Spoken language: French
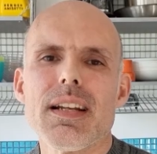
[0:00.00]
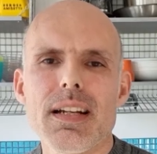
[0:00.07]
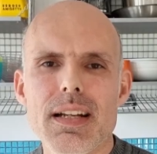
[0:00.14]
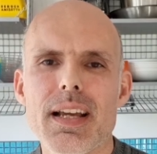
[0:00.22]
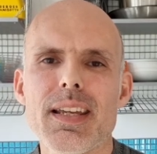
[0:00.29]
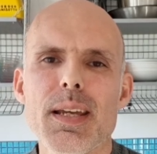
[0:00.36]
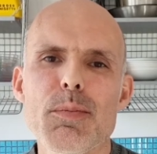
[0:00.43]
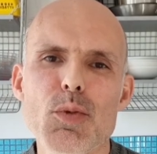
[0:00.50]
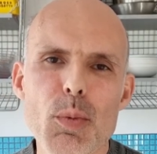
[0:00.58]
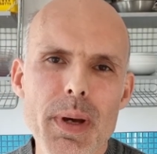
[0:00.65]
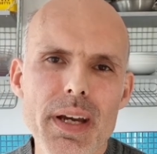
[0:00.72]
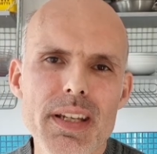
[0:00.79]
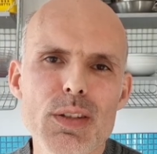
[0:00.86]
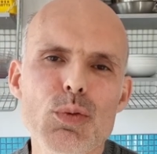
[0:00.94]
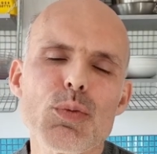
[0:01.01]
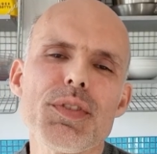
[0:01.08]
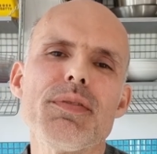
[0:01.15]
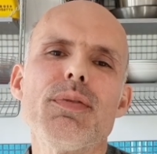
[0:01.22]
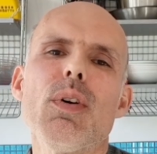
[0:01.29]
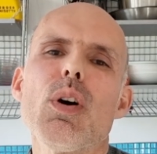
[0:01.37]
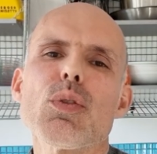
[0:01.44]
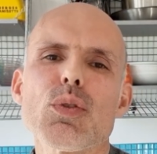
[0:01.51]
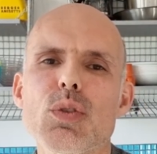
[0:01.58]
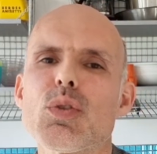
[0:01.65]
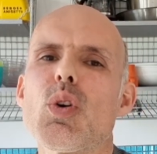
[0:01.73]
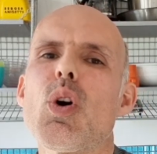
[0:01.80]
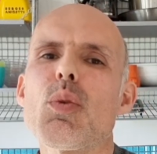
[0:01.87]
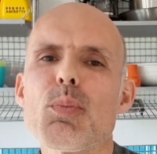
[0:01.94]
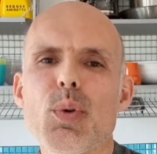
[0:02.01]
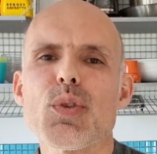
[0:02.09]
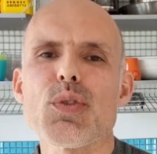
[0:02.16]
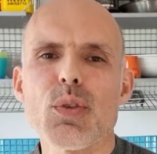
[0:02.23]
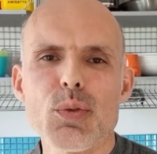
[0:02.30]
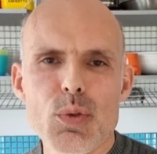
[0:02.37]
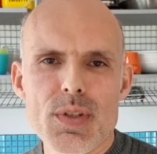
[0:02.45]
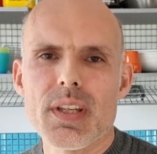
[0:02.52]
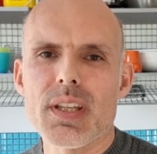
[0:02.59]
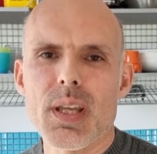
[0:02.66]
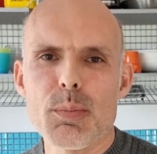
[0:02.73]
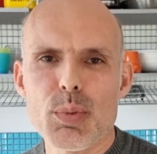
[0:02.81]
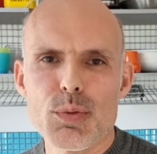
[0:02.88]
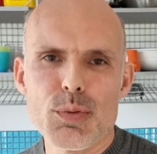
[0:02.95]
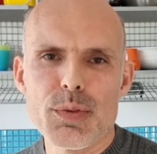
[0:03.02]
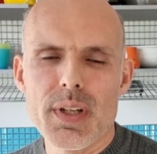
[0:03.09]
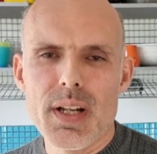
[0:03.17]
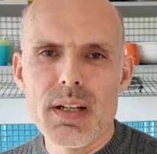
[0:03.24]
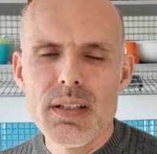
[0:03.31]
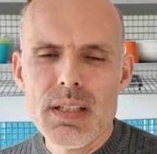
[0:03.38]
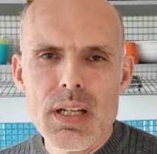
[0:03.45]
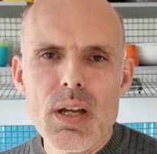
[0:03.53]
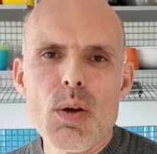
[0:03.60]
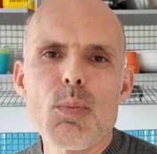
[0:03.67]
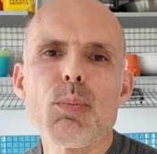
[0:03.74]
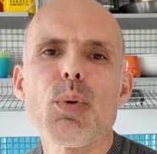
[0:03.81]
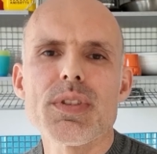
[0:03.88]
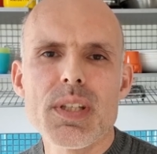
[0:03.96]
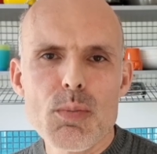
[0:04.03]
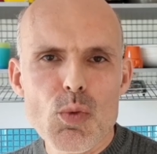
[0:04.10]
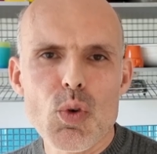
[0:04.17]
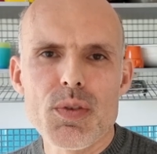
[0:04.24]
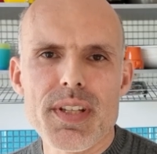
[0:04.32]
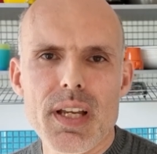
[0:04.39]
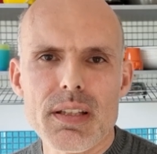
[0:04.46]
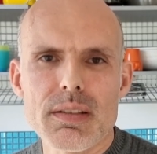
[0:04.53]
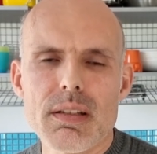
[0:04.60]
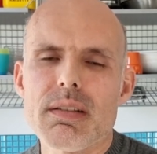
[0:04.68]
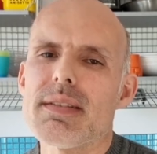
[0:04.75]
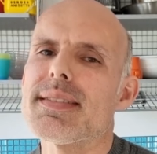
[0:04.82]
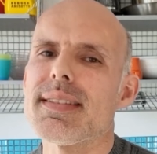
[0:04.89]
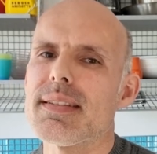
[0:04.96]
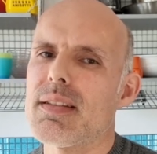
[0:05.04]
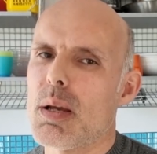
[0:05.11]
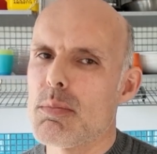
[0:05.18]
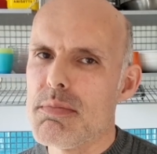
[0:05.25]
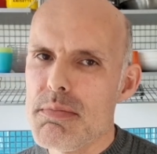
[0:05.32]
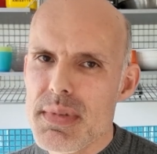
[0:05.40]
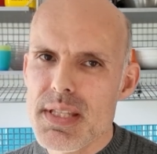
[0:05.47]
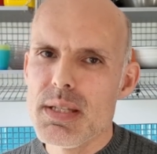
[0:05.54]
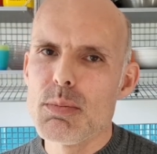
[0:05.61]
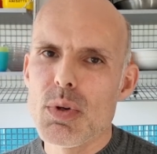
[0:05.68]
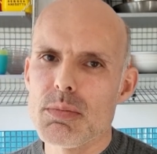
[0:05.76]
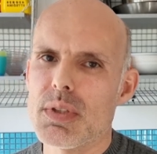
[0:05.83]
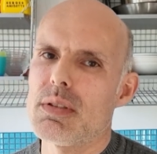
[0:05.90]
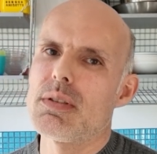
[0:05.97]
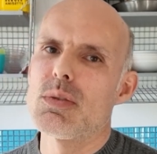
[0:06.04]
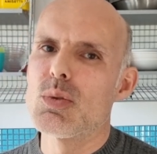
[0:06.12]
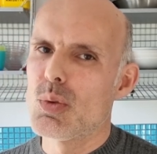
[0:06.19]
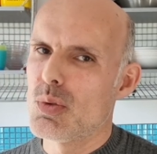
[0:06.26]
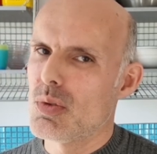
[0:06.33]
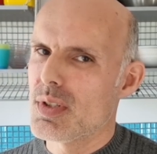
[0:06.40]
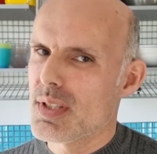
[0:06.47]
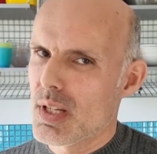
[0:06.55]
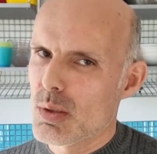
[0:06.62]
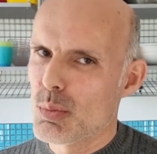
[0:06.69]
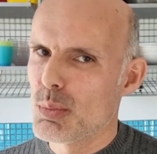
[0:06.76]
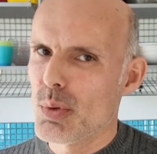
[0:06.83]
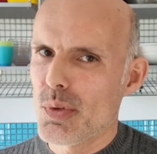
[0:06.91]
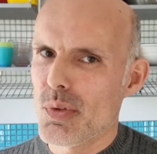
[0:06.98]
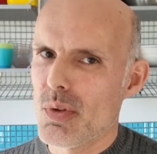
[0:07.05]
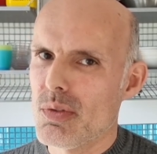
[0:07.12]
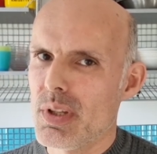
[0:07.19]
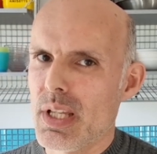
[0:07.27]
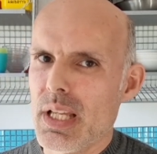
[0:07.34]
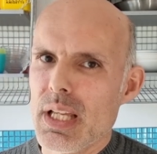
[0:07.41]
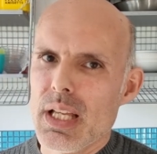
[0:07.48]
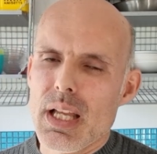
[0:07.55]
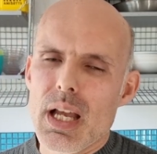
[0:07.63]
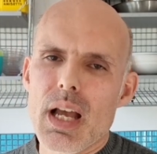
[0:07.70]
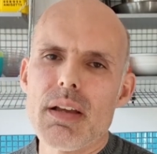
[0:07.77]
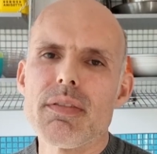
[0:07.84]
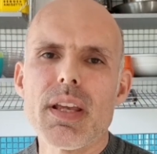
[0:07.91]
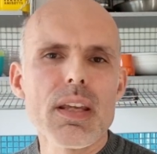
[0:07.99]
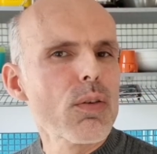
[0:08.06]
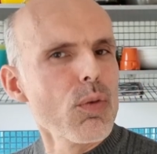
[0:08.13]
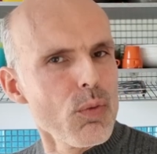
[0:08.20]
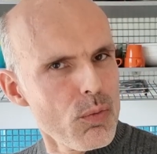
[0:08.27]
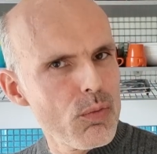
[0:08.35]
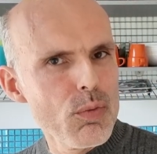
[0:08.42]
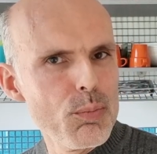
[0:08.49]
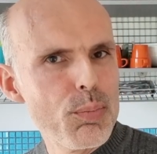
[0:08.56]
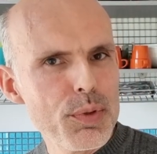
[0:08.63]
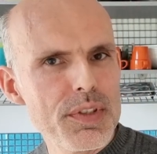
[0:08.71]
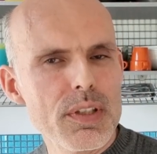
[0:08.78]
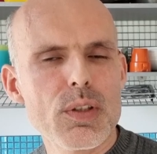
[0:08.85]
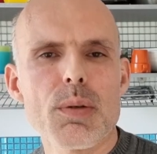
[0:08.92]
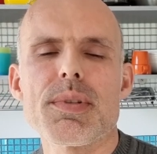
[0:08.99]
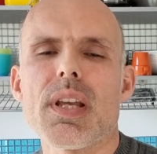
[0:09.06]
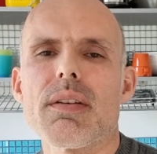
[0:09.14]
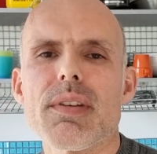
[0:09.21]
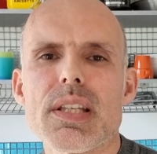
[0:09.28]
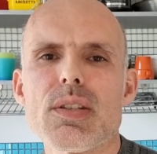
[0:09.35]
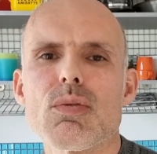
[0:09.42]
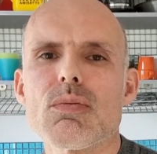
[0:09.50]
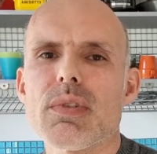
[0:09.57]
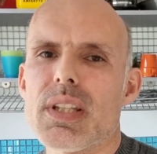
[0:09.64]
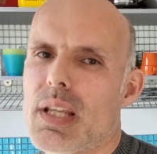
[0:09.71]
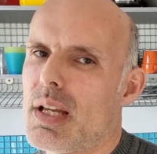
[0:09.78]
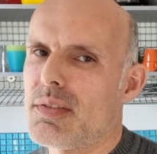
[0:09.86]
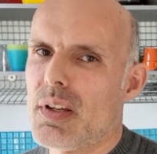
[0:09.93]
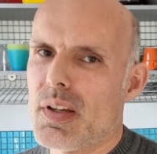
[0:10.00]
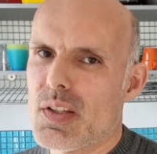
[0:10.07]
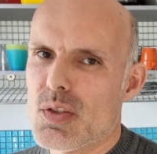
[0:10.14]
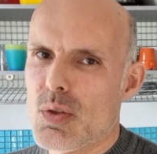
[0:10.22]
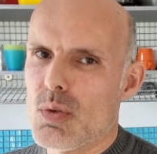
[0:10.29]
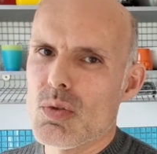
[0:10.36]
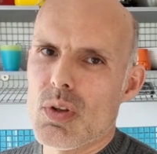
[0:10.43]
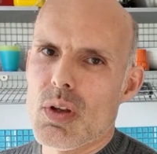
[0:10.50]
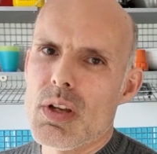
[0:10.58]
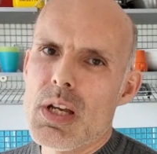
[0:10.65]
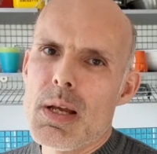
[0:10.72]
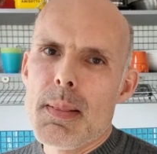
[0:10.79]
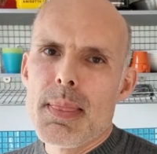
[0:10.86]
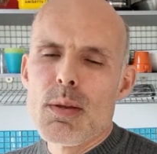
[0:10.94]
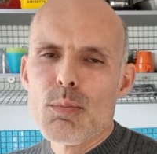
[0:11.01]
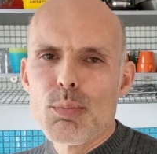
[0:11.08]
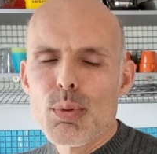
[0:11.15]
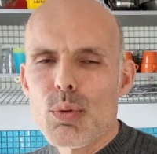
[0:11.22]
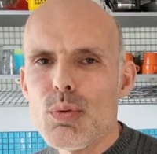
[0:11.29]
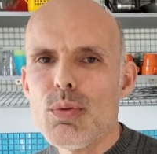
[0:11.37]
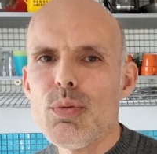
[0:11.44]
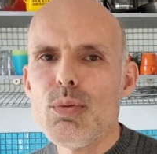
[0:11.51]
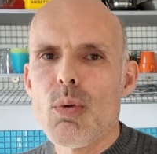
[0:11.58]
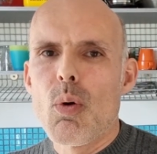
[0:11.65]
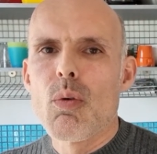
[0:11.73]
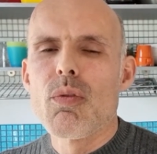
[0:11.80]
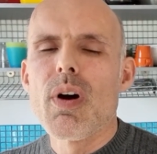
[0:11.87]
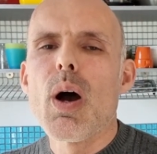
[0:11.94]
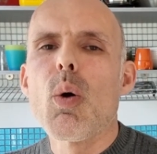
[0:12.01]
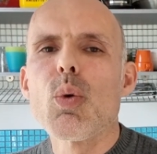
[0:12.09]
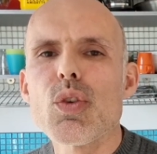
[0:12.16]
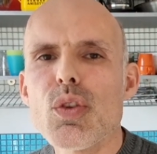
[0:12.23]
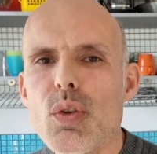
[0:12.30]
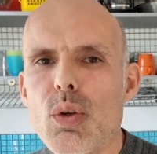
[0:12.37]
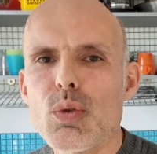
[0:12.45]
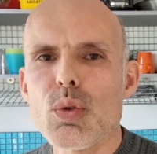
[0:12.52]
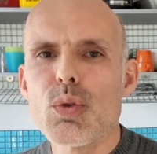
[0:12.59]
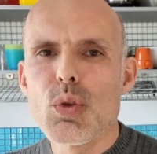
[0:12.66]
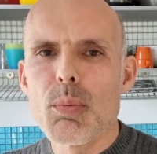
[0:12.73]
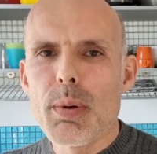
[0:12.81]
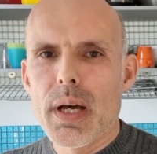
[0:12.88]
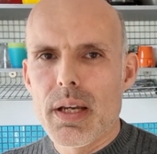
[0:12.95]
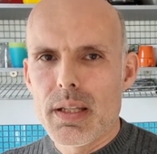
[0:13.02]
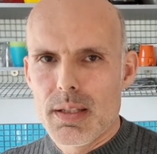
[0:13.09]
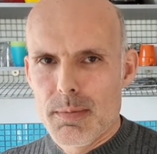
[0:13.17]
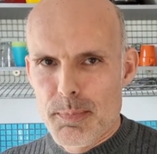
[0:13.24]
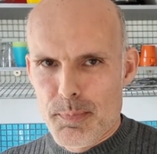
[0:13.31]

La crème de Paris nous dit vendre 30% de ses crêpes au Nutella. Pour ce qui me concerne, c'est un minimum de 50%. Avec une petite observation qui est intéressante, plus on va au centre de Paris